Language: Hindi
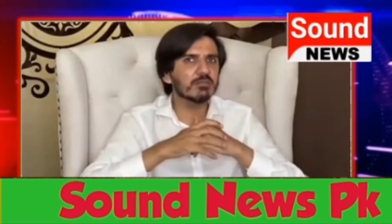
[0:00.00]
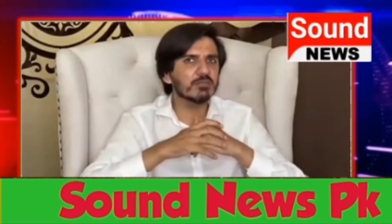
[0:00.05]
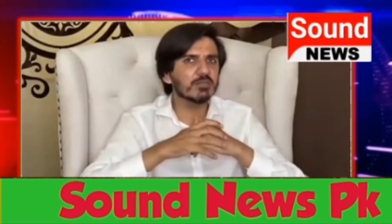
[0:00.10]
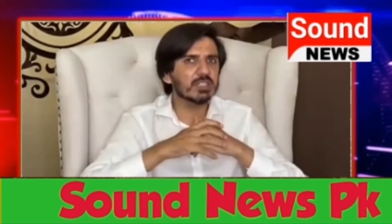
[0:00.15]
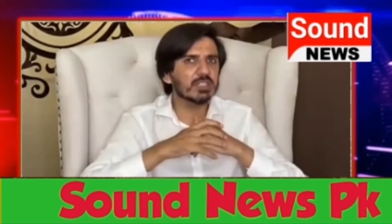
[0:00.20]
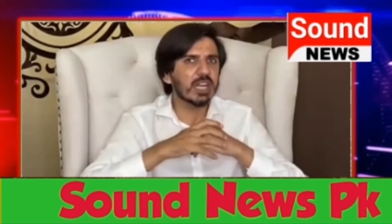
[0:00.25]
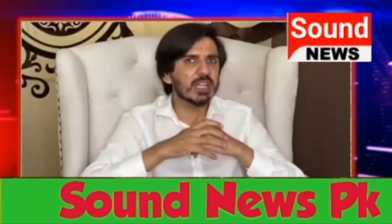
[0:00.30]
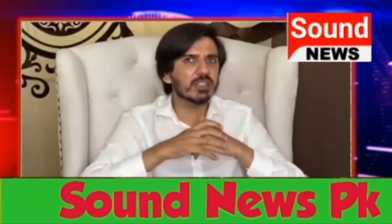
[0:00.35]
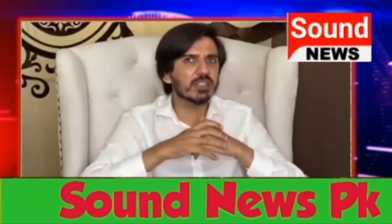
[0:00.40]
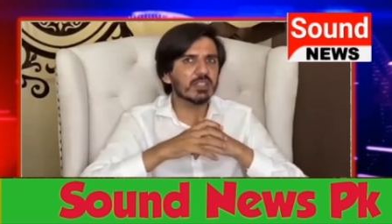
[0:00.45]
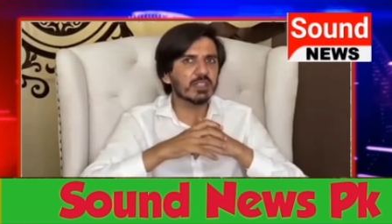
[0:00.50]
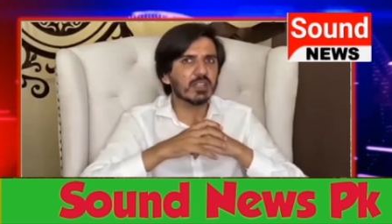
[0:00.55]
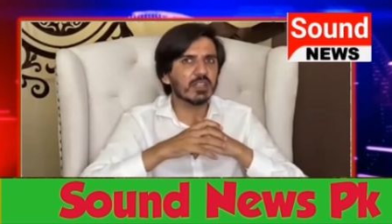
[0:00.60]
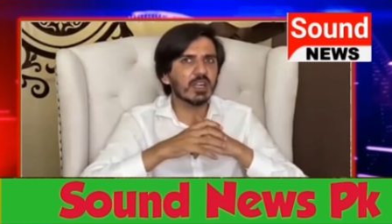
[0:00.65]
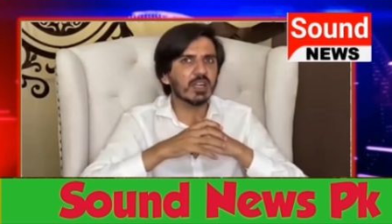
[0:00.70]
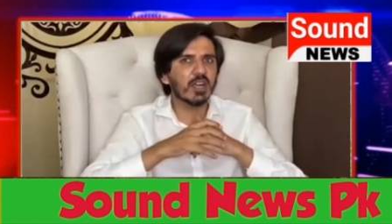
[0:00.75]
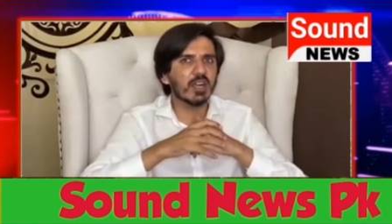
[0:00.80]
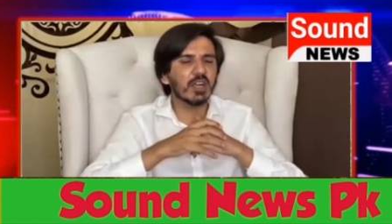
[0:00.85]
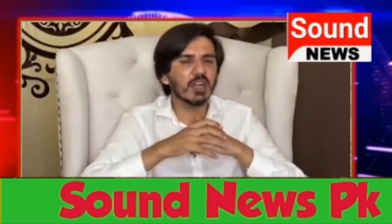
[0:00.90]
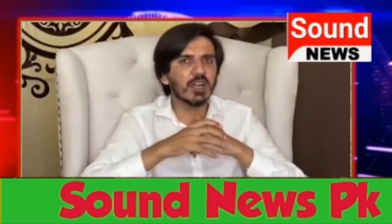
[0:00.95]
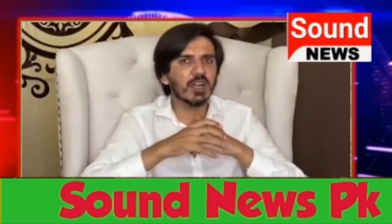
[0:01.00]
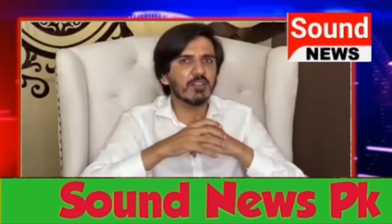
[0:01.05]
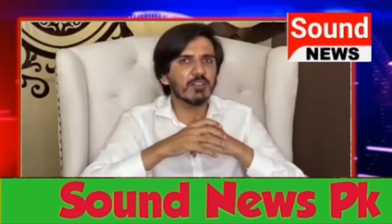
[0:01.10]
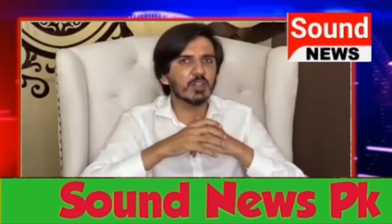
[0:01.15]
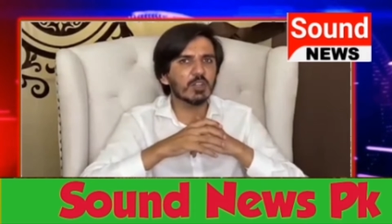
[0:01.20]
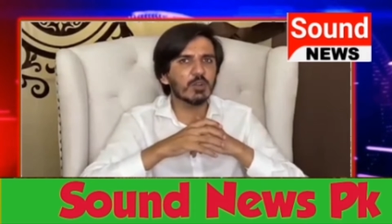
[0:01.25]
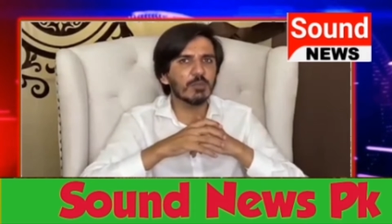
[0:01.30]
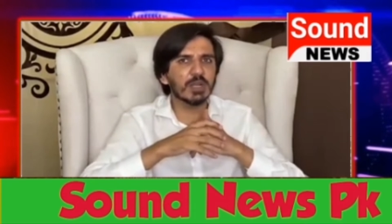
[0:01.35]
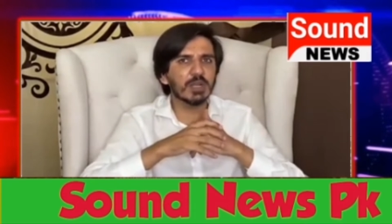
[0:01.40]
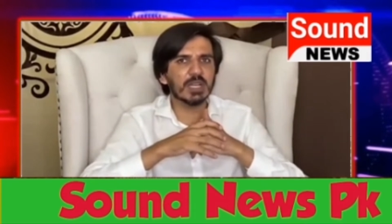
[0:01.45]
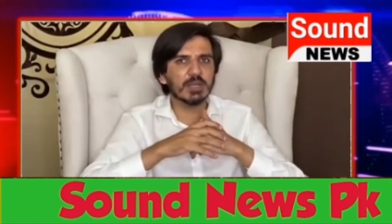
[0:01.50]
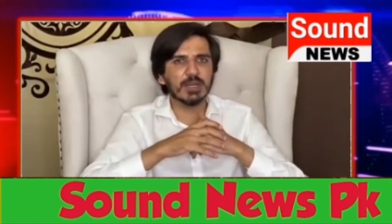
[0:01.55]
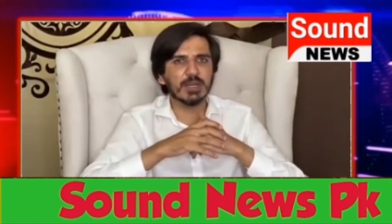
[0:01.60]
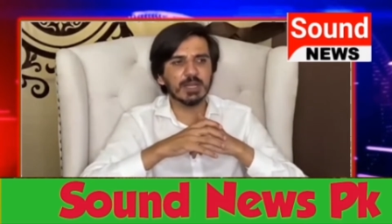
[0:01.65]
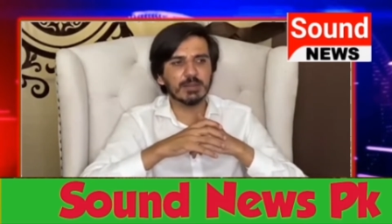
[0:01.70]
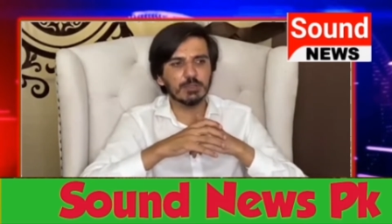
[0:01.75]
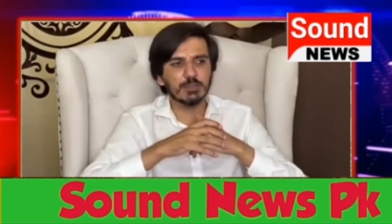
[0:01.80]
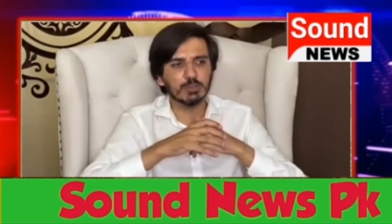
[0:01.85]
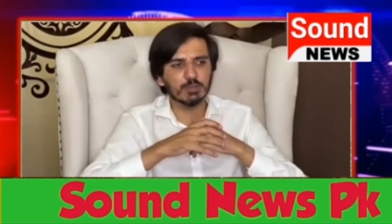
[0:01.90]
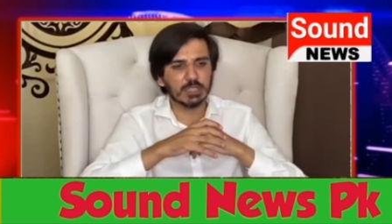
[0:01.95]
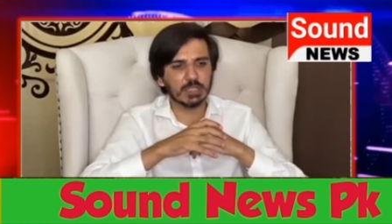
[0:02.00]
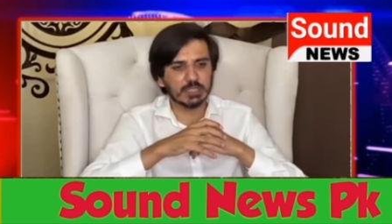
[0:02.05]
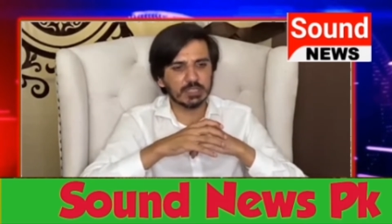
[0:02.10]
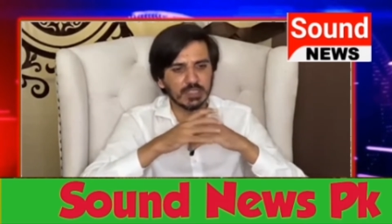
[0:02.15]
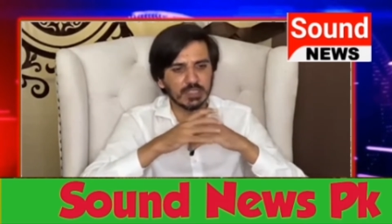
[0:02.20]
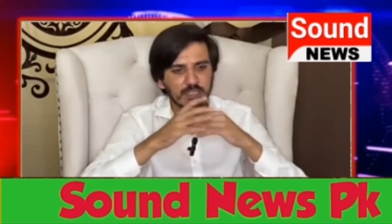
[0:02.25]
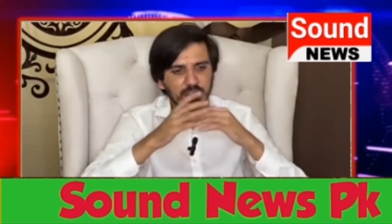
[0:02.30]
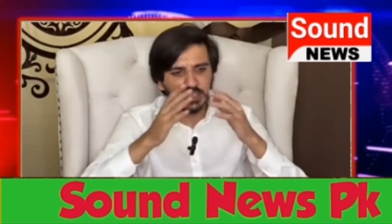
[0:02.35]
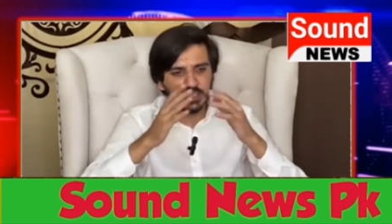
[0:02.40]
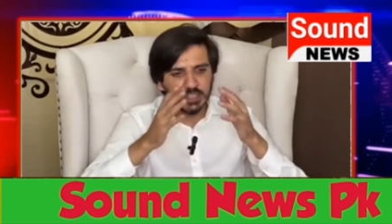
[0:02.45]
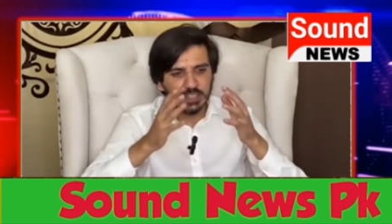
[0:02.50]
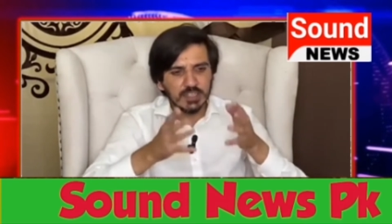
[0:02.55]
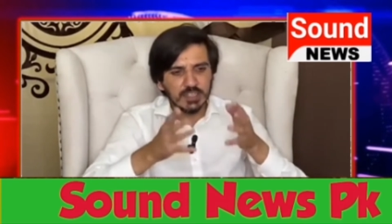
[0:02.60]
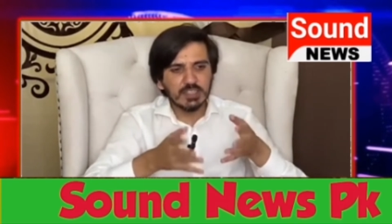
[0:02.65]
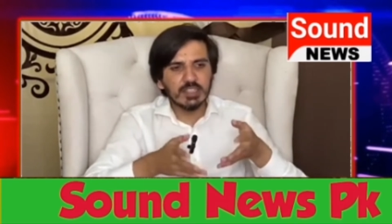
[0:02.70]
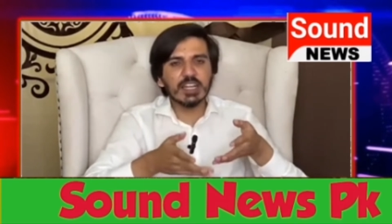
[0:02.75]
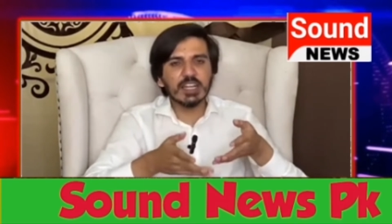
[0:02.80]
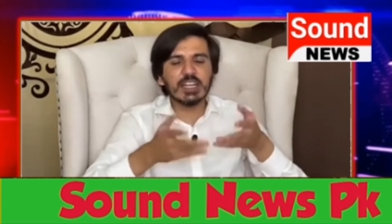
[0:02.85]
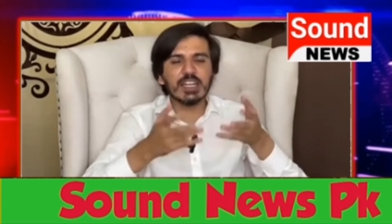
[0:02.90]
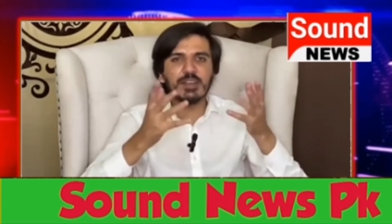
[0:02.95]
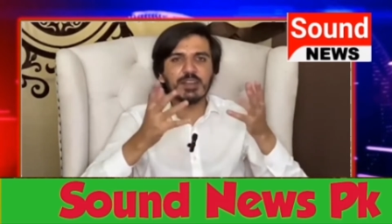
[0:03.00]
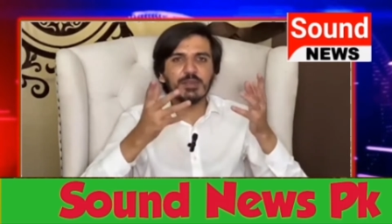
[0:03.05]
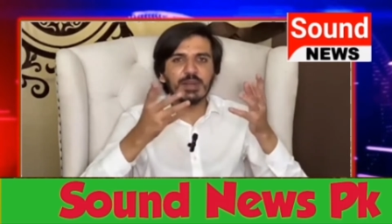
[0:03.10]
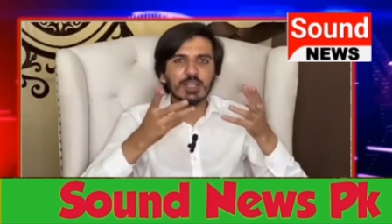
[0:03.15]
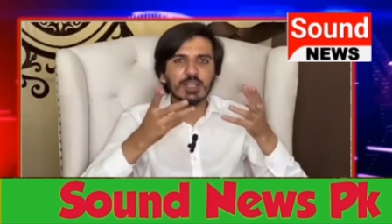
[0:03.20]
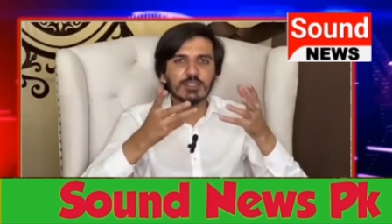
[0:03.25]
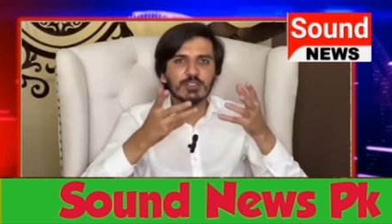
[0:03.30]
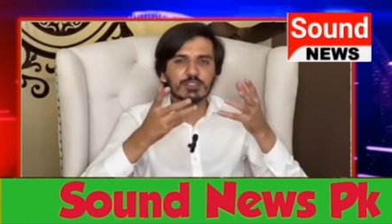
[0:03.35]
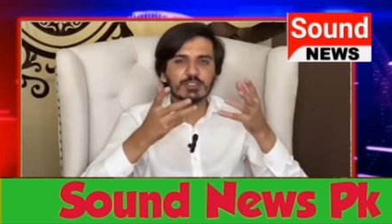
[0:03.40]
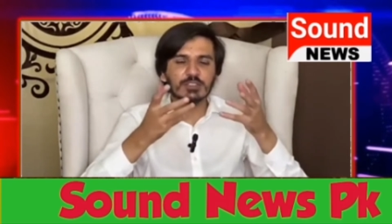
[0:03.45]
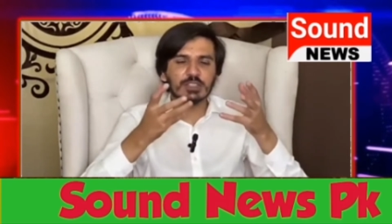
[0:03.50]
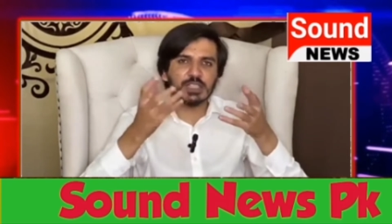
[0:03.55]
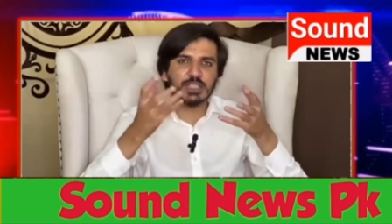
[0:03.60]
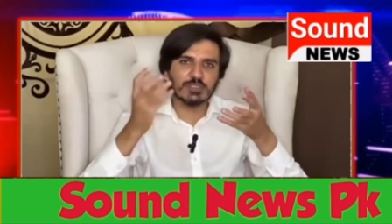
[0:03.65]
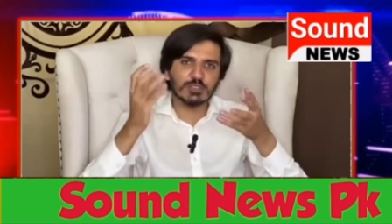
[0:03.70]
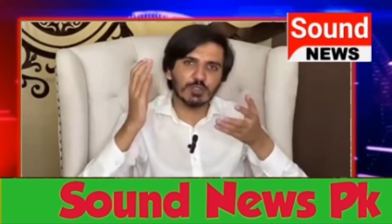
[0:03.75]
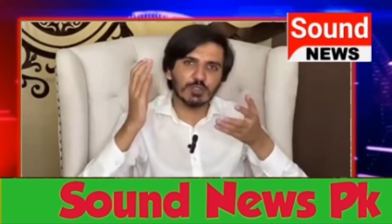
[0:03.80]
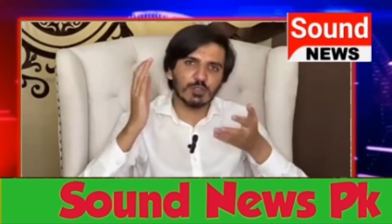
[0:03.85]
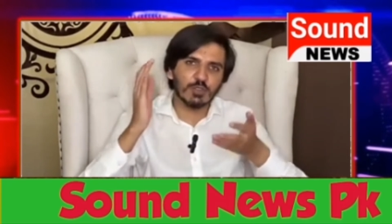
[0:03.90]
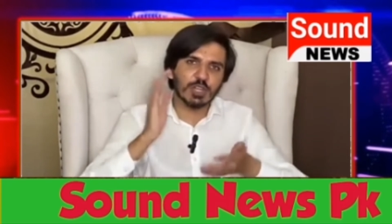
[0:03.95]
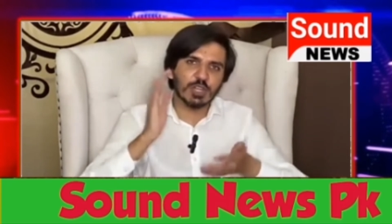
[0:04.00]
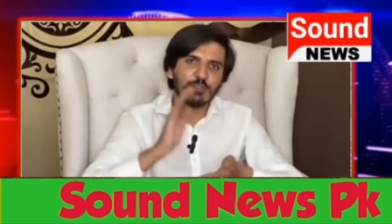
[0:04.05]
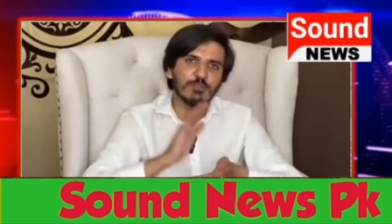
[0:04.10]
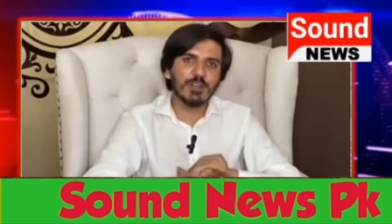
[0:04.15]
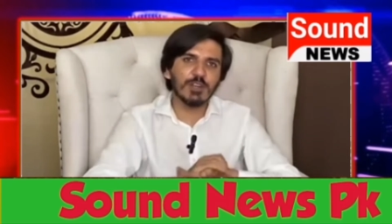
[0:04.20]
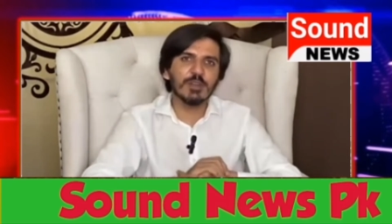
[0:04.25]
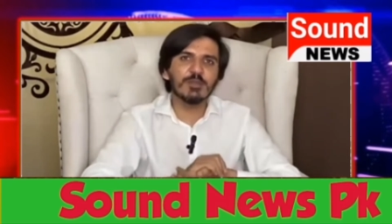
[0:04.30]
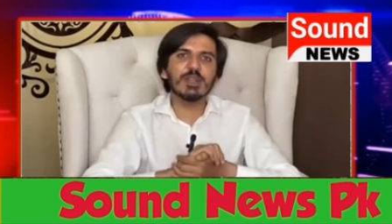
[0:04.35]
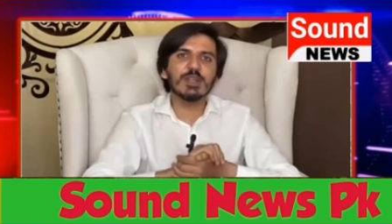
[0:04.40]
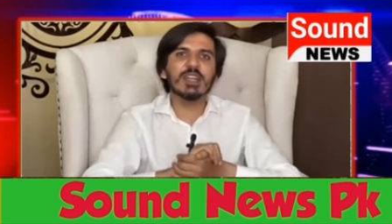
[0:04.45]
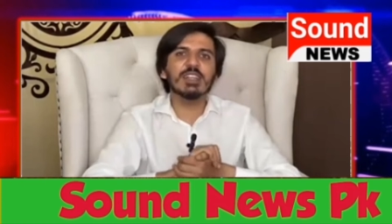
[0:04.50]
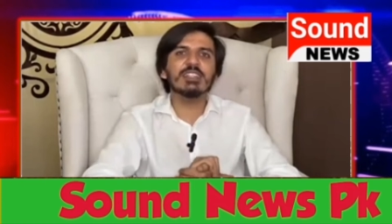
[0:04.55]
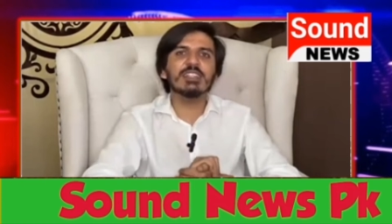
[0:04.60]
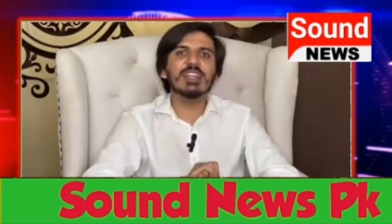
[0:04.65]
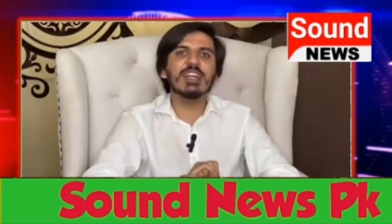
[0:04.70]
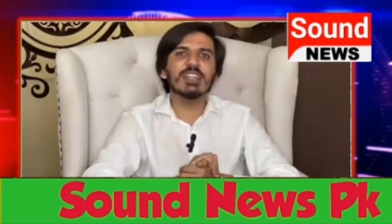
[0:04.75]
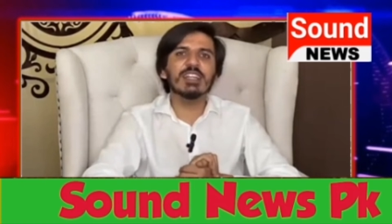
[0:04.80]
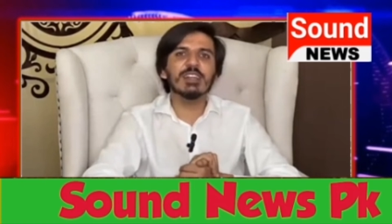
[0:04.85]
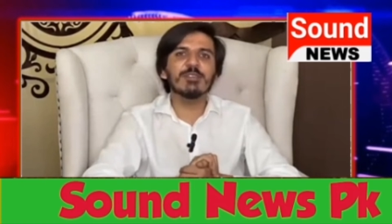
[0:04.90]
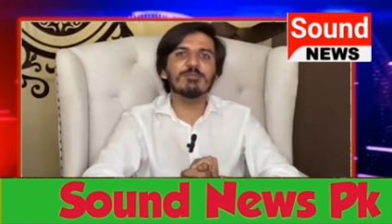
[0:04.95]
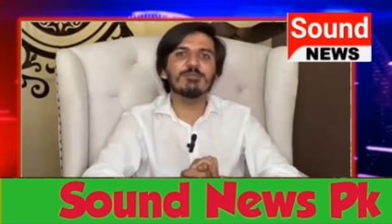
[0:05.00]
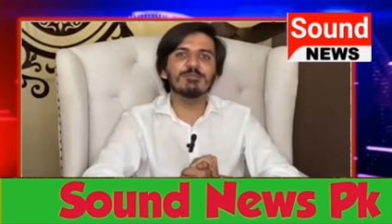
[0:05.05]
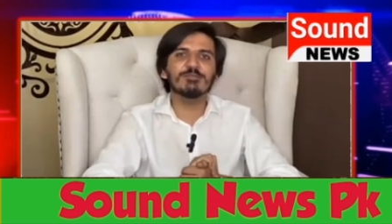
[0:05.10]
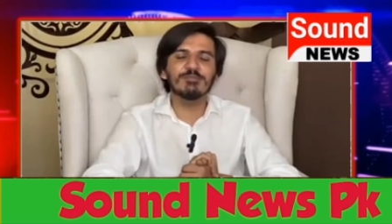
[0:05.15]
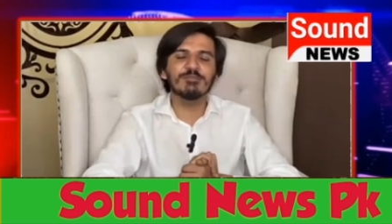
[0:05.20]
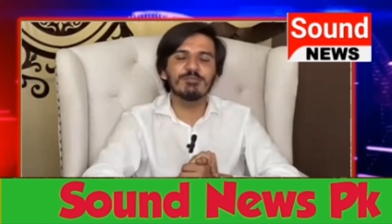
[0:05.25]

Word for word: शायद खावर घुमन के बारे में यूज़ करते हैं लेकिन हमारे उस तासर को कन्फर्म कर दिया जब